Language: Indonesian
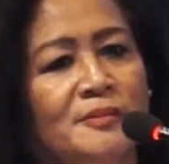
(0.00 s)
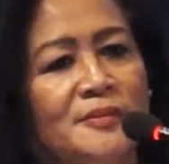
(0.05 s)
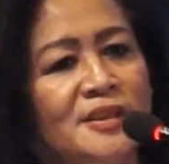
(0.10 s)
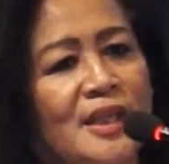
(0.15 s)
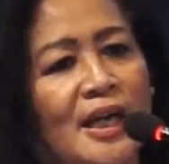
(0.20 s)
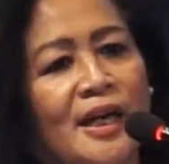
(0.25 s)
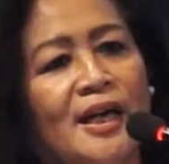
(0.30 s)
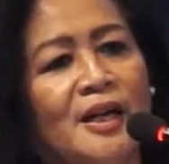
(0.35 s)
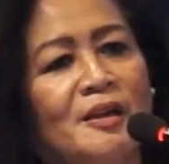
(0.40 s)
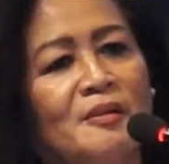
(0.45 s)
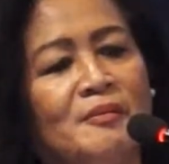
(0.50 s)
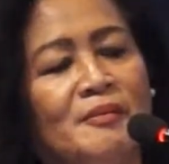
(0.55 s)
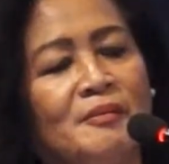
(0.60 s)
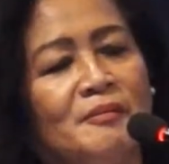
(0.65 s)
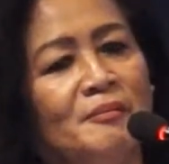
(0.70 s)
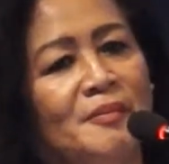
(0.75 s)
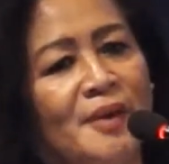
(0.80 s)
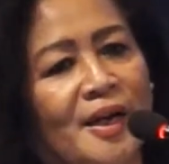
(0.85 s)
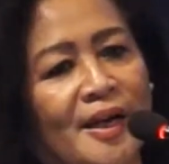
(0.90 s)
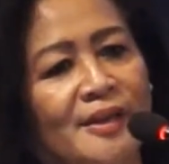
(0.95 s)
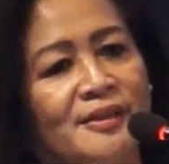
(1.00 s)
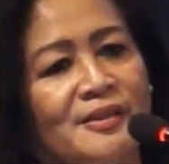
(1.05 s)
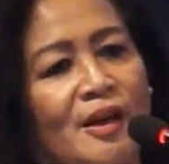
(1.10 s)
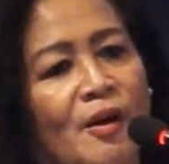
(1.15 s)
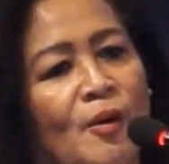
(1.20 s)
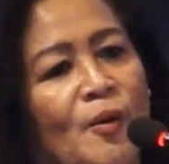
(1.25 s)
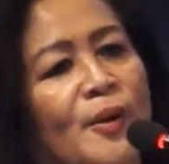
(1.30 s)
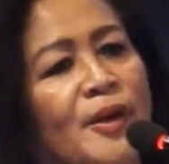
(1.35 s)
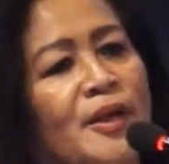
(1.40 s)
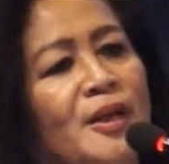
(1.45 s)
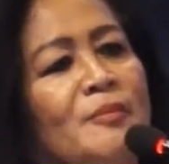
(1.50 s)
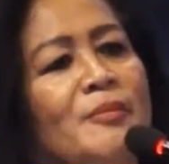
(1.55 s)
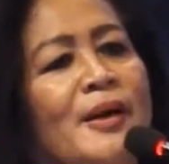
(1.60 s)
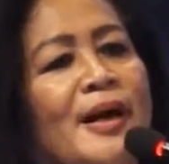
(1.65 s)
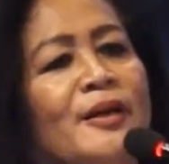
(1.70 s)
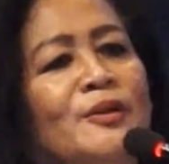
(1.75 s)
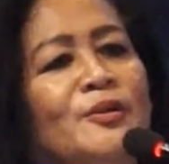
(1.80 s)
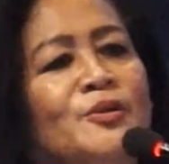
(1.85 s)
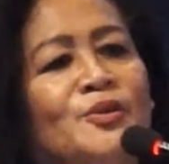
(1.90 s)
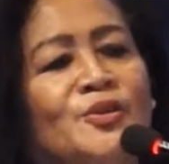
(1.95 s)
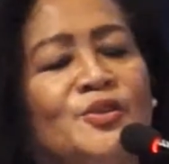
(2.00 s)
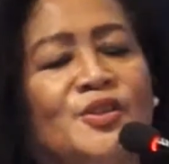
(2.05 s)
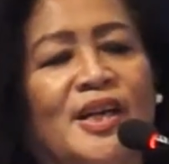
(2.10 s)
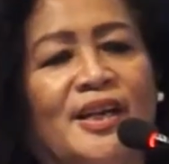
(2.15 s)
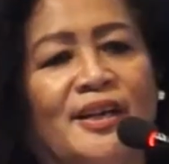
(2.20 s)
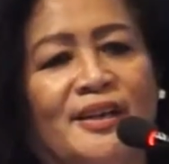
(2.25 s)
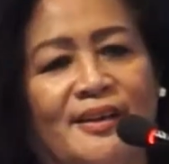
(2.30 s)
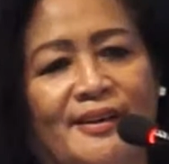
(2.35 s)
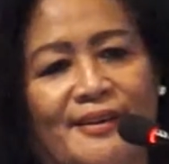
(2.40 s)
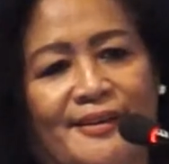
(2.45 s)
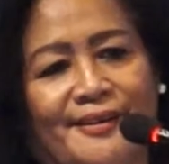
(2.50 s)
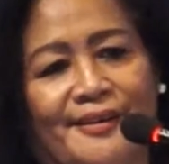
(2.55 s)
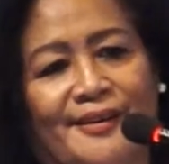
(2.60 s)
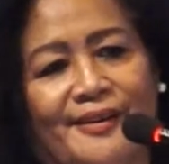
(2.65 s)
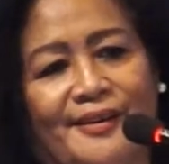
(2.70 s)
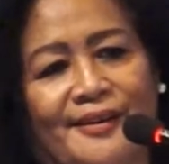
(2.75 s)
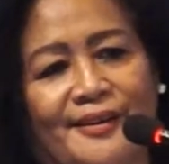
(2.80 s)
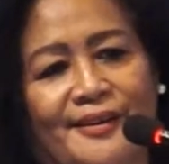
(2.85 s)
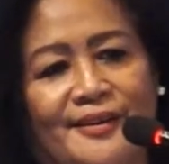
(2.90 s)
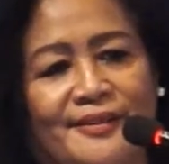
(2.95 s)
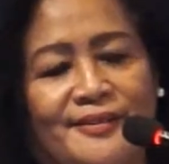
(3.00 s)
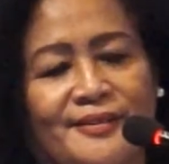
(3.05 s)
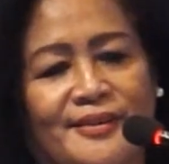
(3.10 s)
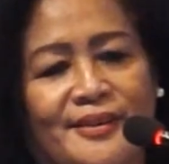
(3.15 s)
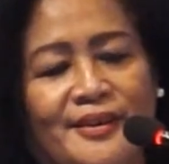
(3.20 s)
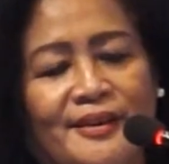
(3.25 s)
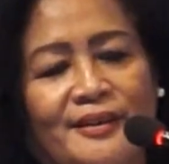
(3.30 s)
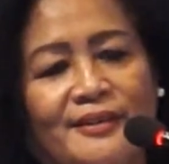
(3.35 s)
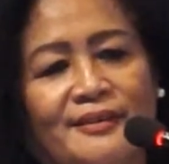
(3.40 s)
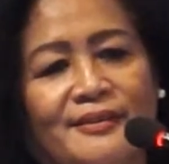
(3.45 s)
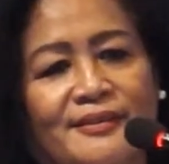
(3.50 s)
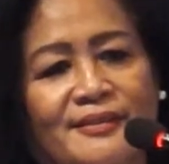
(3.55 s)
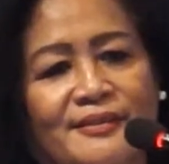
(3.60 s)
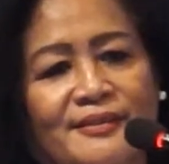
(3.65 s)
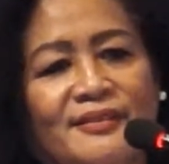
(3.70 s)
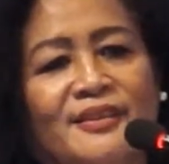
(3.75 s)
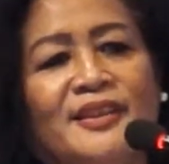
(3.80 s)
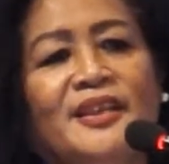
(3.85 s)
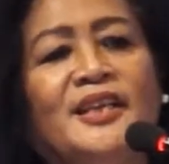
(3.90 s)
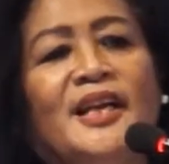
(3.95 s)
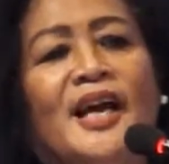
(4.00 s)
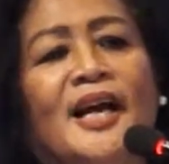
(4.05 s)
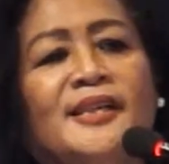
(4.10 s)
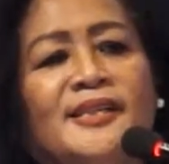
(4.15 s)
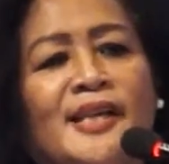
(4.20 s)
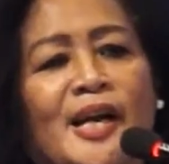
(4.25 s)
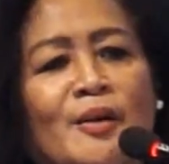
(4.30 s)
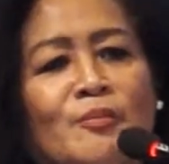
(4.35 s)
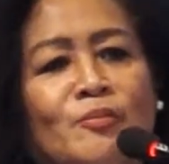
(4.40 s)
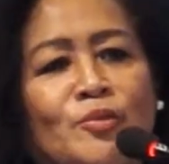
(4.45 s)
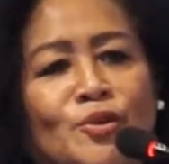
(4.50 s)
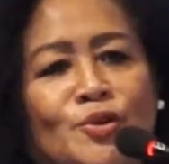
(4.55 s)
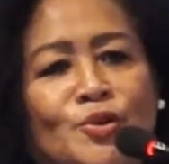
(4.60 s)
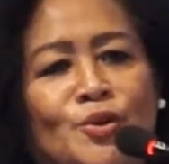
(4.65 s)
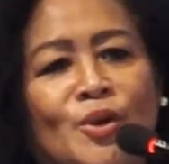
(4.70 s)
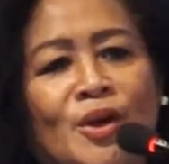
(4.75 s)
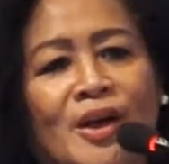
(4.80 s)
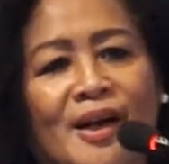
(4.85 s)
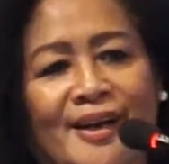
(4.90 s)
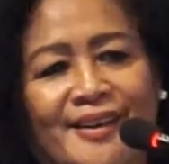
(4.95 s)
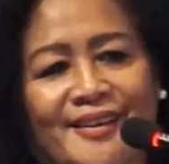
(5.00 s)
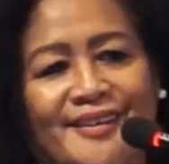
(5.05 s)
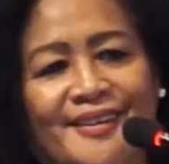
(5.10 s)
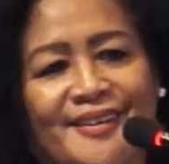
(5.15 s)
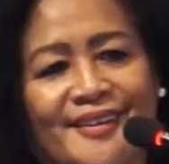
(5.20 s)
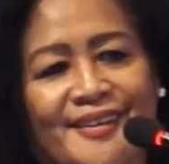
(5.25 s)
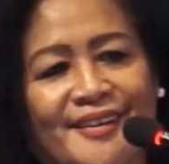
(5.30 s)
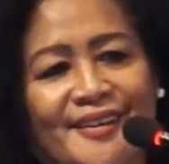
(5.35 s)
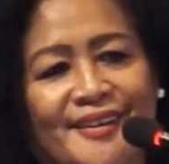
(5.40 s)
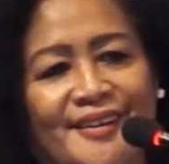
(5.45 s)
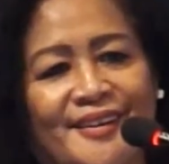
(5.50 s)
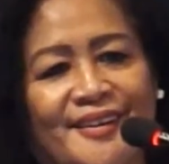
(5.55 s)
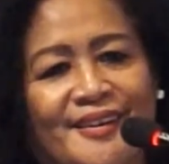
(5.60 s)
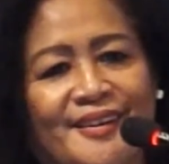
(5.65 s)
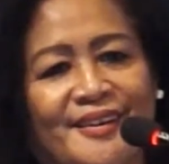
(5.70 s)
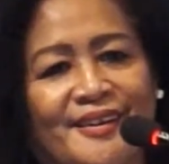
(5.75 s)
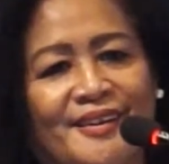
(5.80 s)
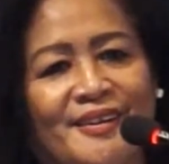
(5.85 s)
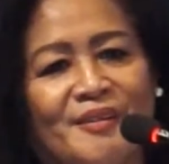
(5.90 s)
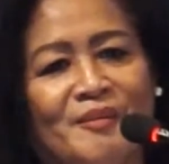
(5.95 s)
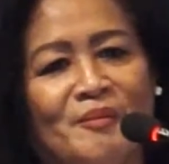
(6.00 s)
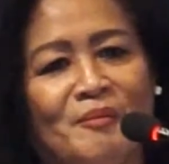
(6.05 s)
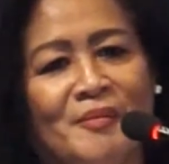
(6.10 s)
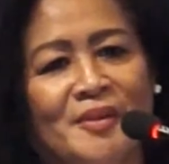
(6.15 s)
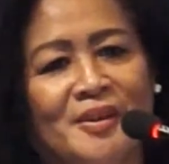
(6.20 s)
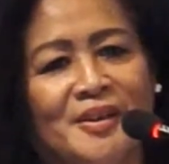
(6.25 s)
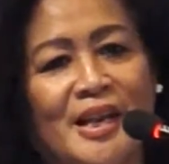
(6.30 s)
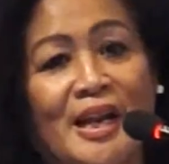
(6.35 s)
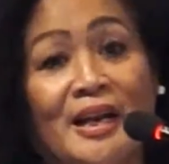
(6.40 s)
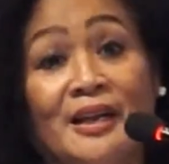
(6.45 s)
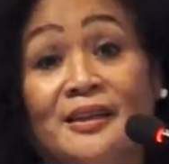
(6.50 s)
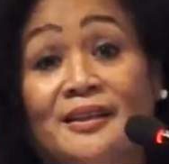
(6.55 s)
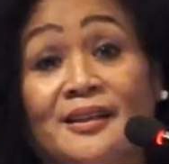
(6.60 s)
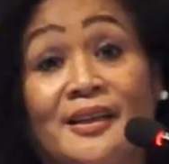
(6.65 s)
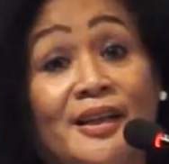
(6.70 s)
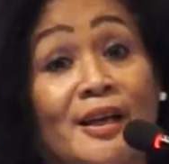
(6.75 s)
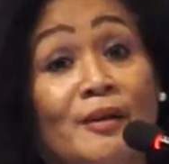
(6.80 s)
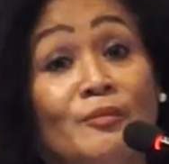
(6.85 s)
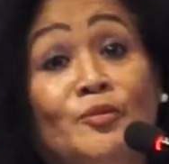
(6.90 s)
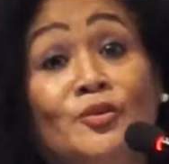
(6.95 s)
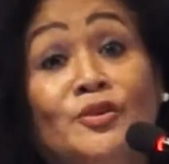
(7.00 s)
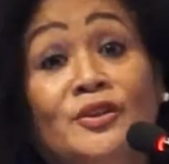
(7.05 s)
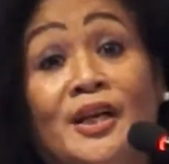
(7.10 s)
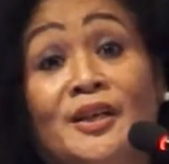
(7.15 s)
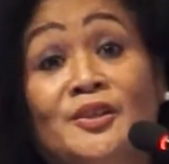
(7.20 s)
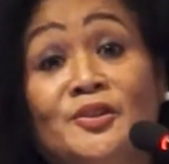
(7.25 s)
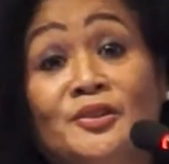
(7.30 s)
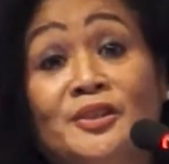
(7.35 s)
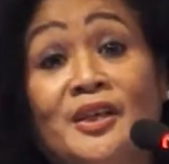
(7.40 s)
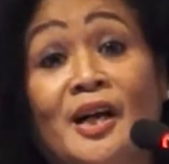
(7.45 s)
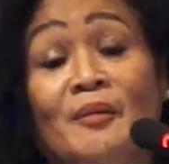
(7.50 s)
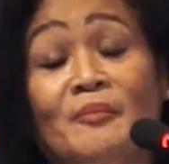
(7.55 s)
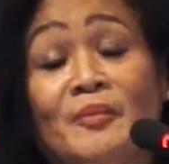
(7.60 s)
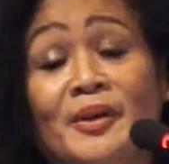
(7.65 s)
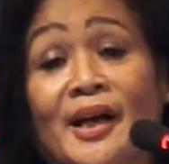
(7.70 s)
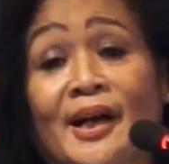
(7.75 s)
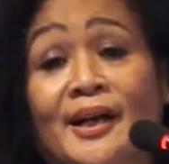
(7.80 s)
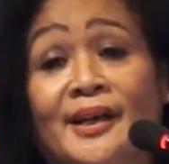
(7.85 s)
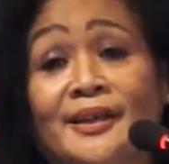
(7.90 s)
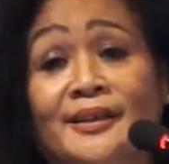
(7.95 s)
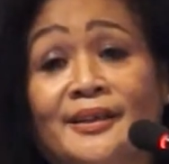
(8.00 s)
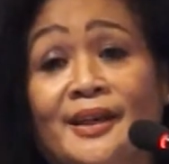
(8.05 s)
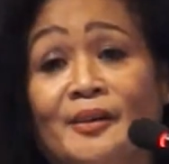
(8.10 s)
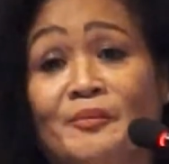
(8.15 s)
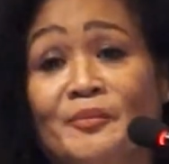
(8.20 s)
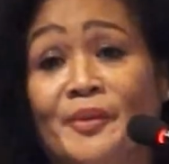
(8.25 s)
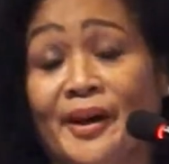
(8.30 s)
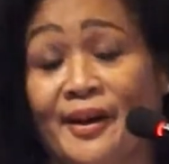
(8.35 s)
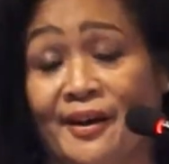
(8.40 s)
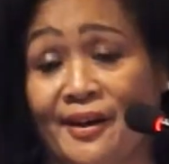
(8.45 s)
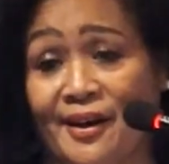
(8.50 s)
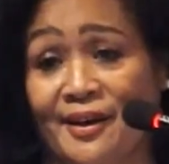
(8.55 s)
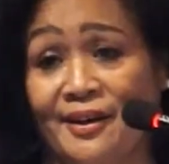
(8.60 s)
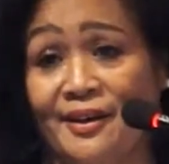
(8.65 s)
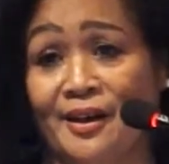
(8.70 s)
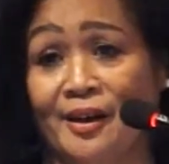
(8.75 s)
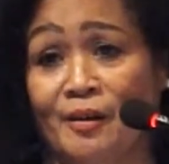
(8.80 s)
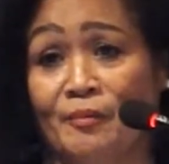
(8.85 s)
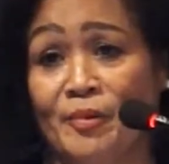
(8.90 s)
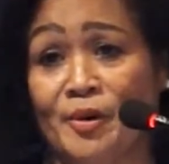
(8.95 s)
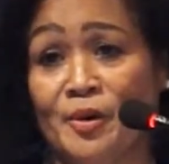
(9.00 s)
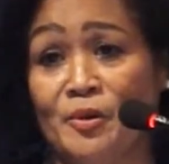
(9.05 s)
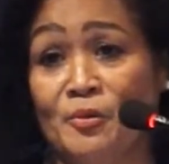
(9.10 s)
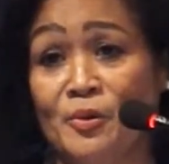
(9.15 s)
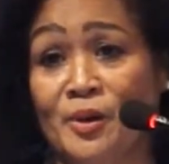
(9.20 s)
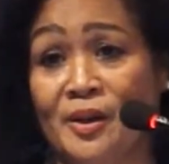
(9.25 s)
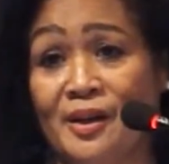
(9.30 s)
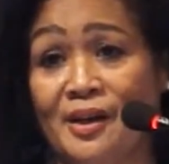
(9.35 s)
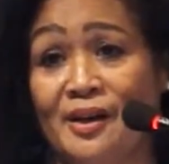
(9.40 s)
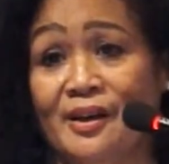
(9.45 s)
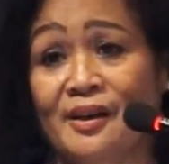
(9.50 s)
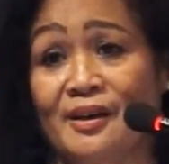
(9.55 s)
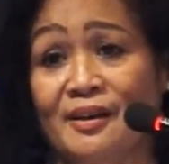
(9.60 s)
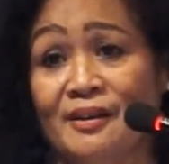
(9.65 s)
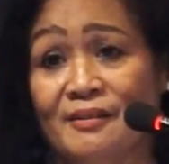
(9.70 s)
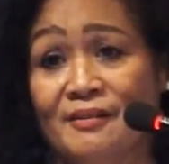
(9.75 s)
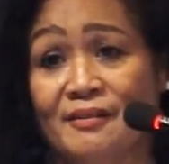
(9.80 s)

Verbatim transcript: sangat merasa oh ini baik untuk saya gitu ya oh ini yang saya butuhkan dan tidak mudah juga meyakinkan mereka ini yang berduit ini